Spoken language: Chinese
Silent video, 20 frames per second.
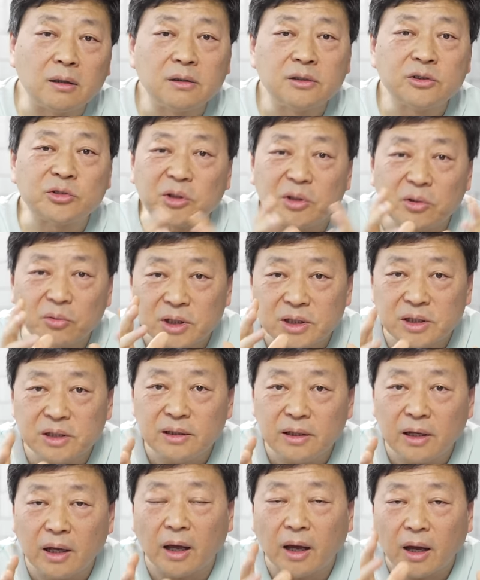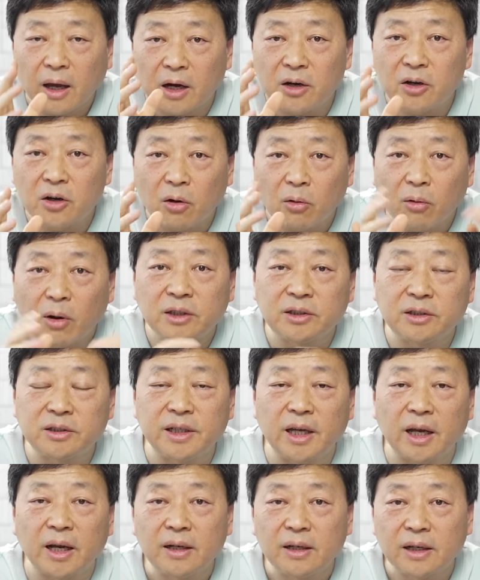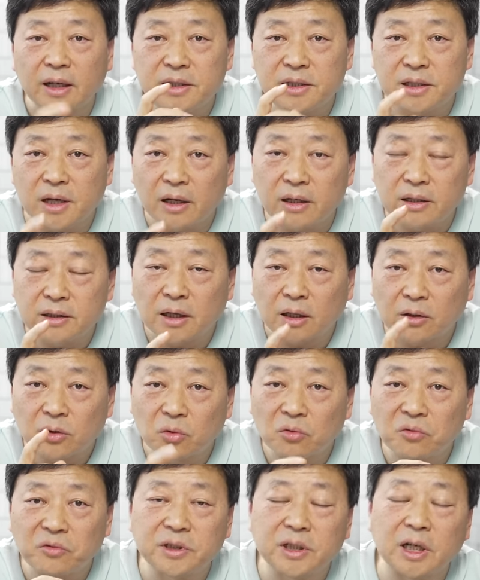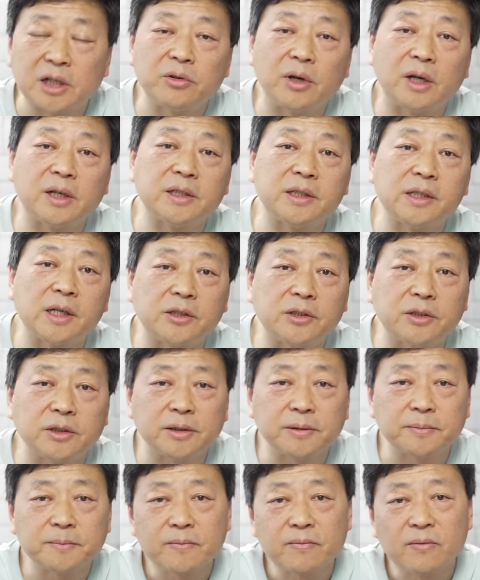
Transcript: 所以我今天还是要花时间来讲一讲农夫山泉这件事情。